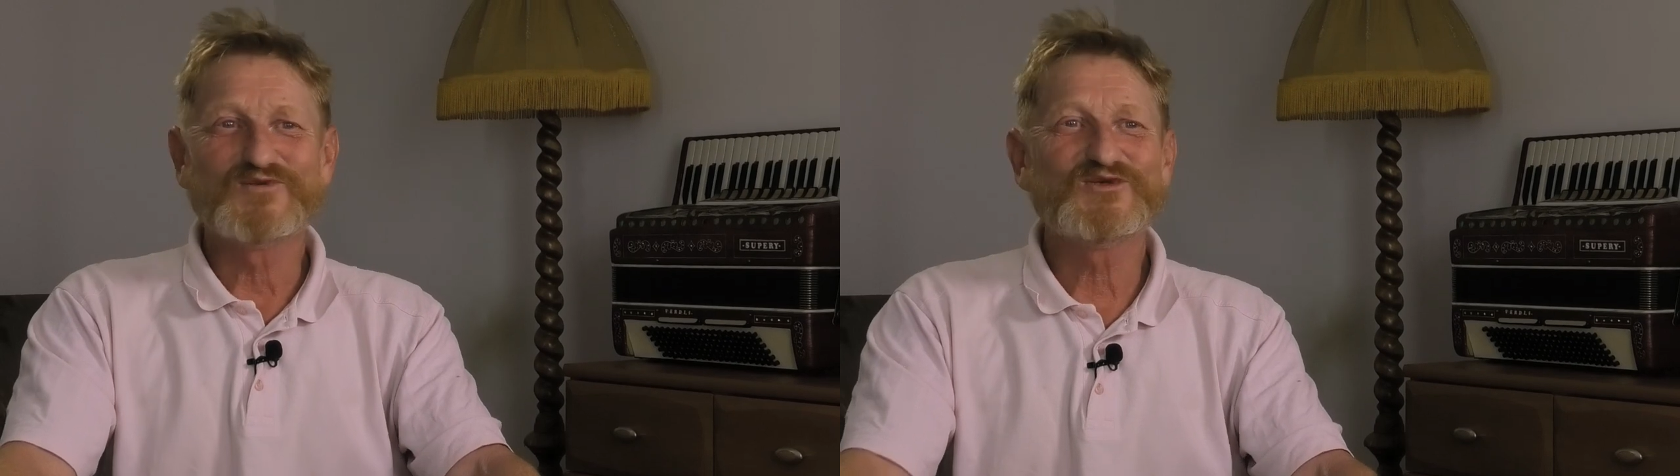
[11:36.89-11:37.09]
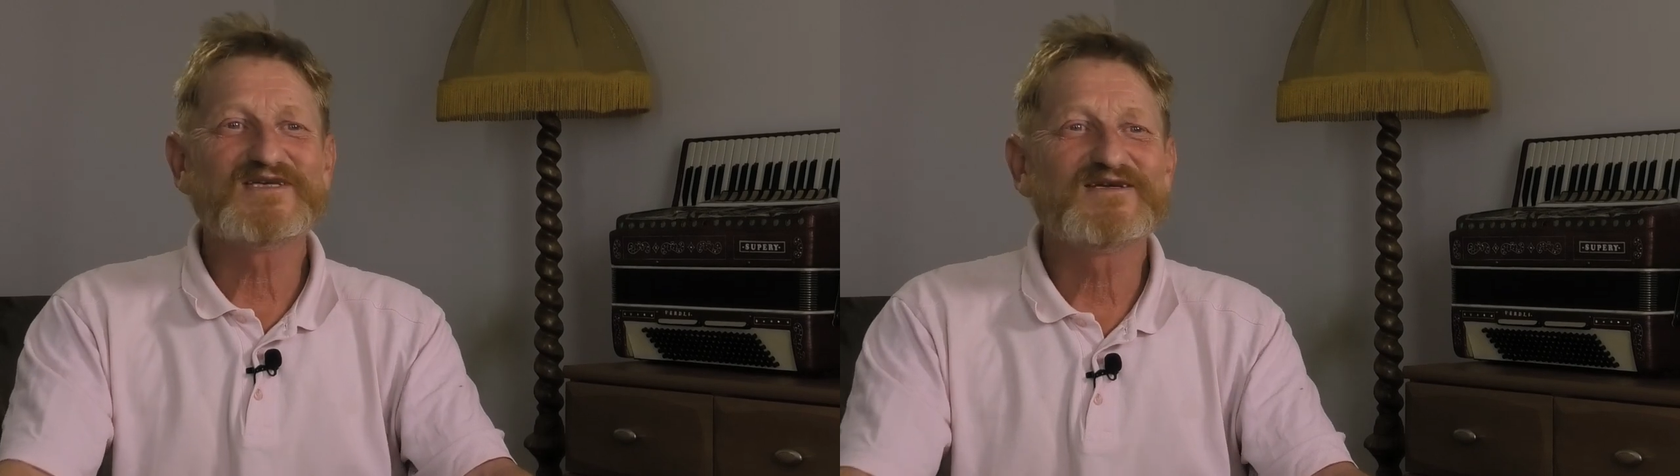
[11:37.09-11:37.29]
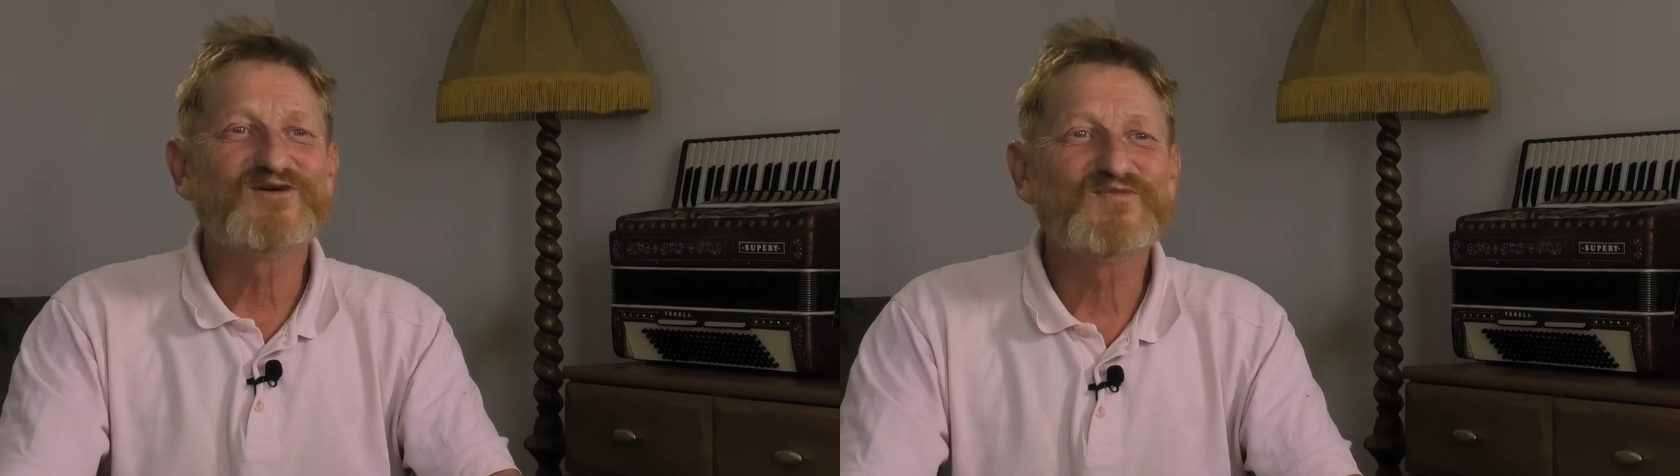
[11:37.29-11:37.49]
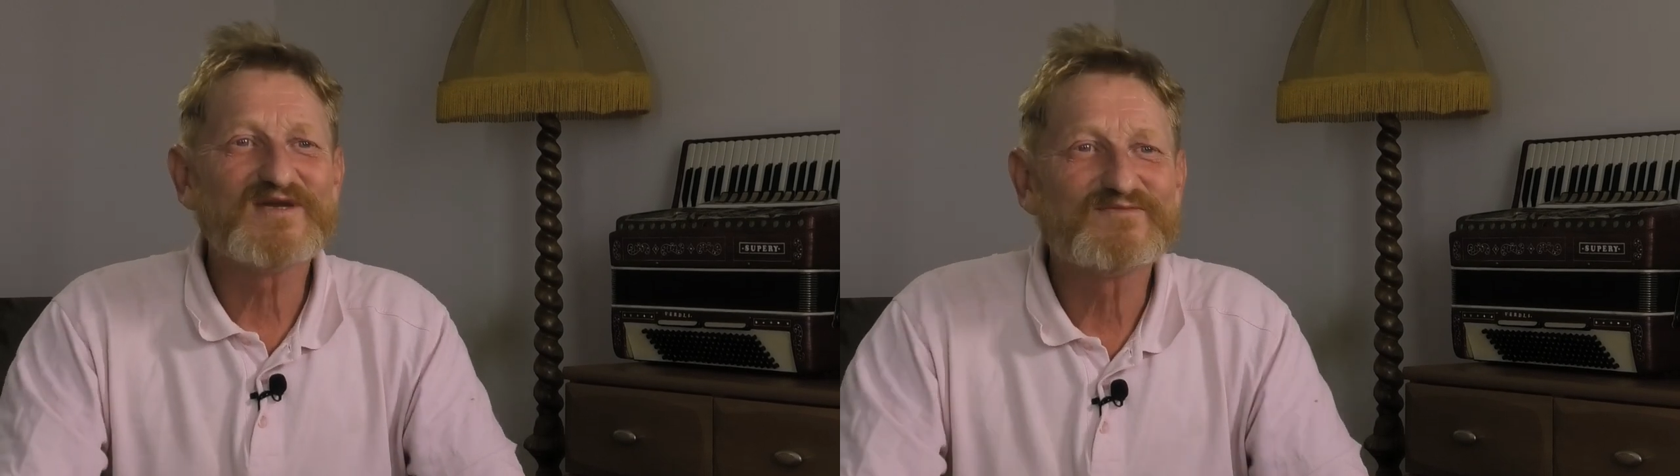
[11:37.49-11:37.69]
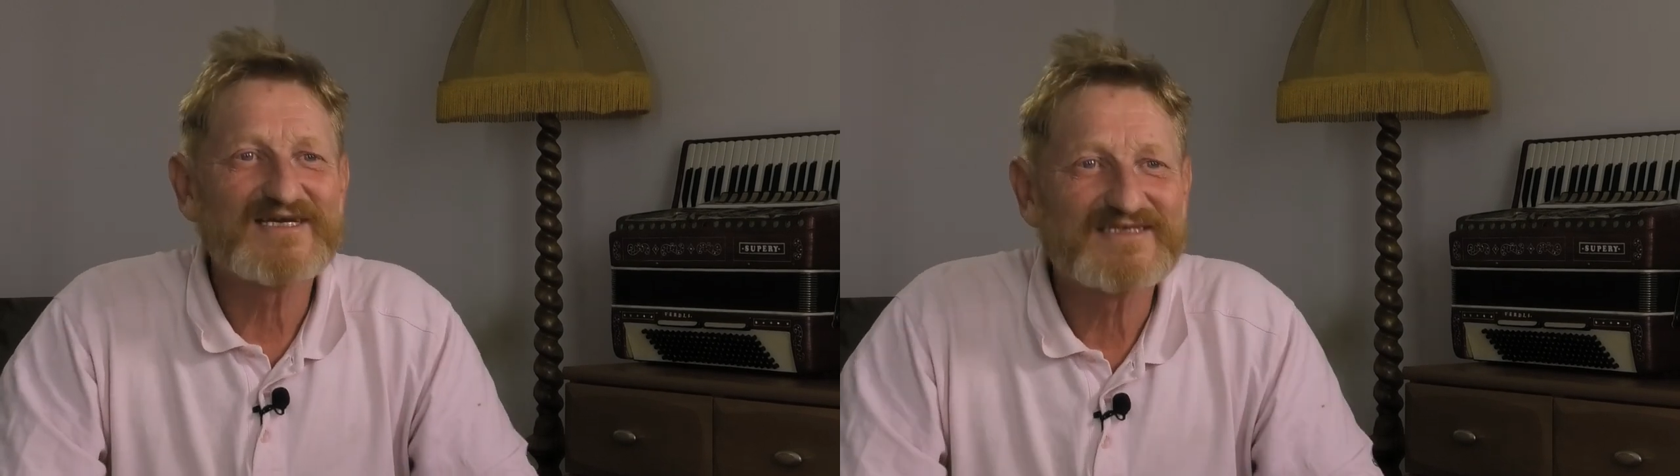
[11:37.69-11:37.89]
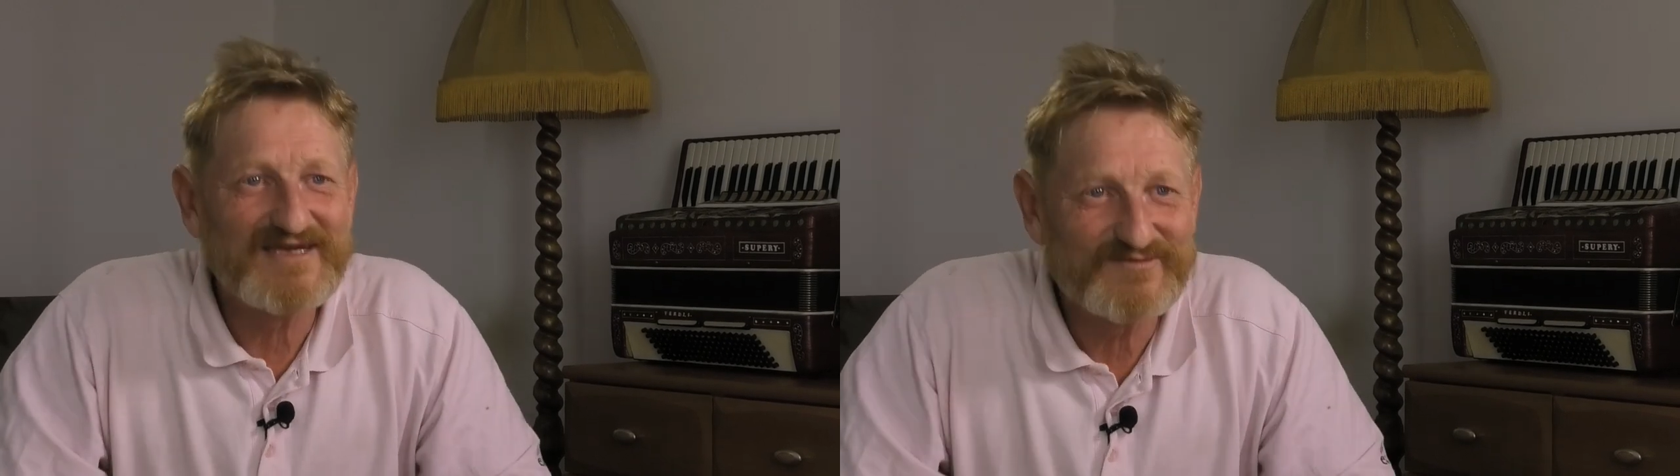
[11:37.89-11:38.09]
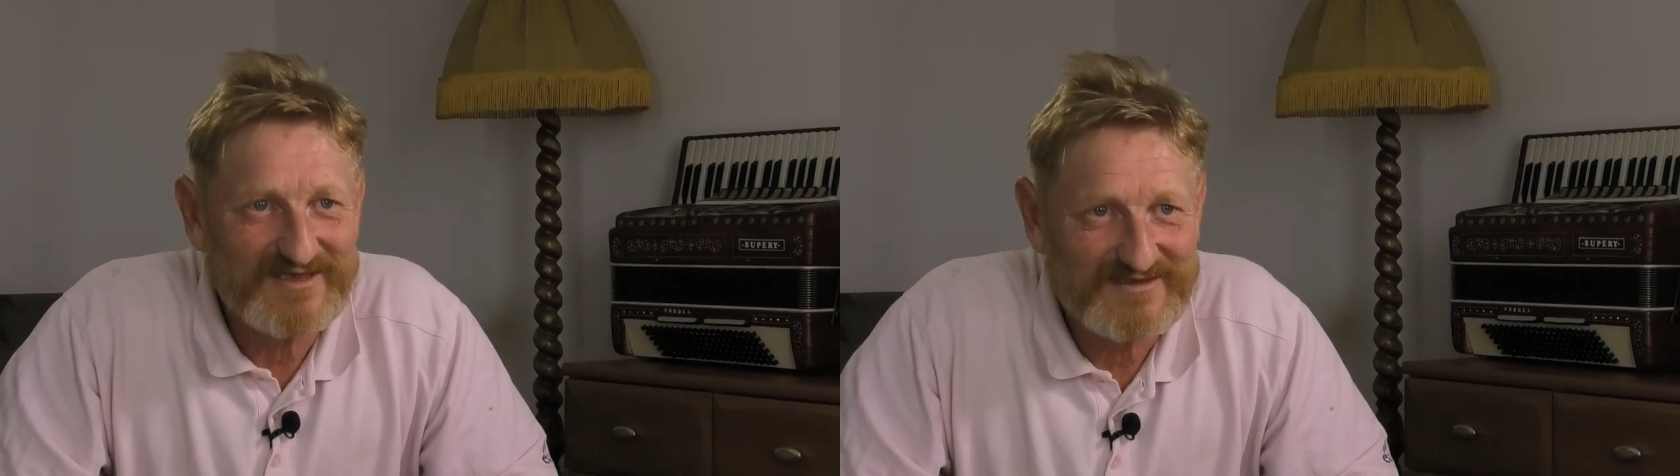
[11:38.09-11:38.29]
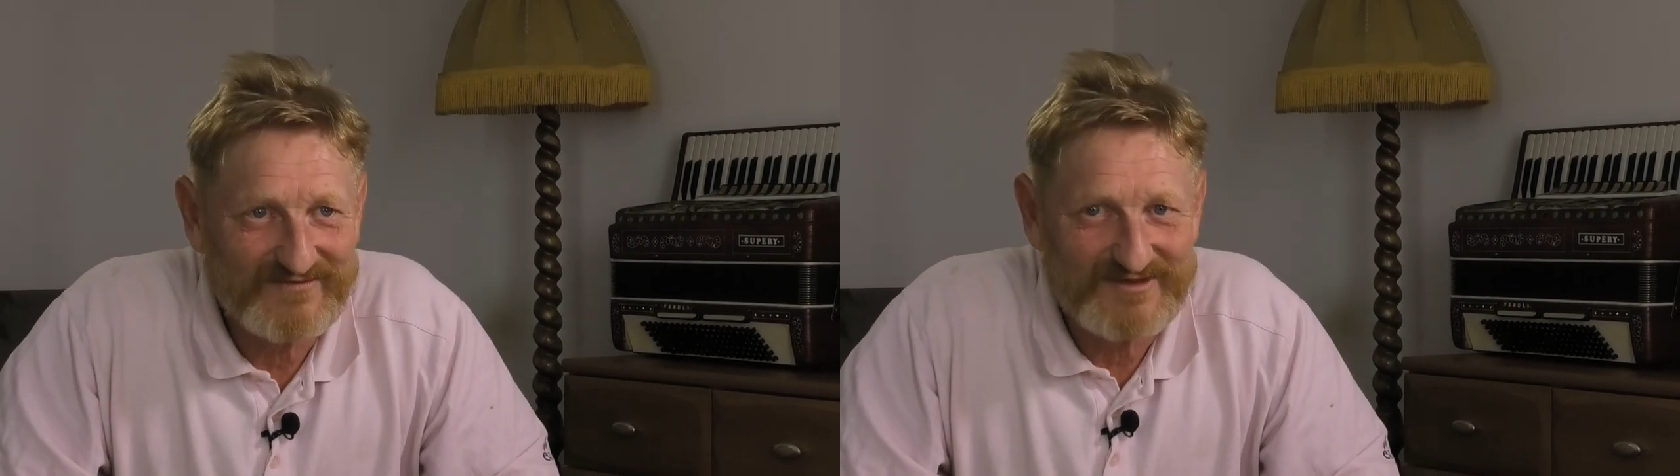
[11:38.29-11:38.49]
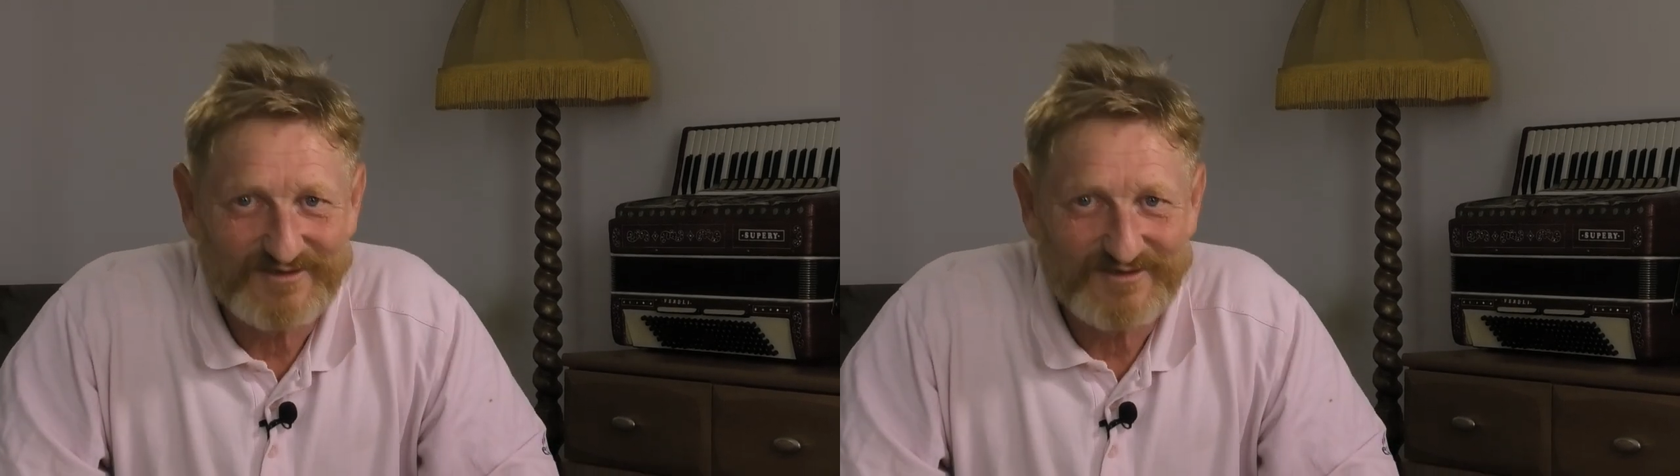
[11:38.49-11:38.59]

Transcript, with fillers: Później kupiłem następne sobie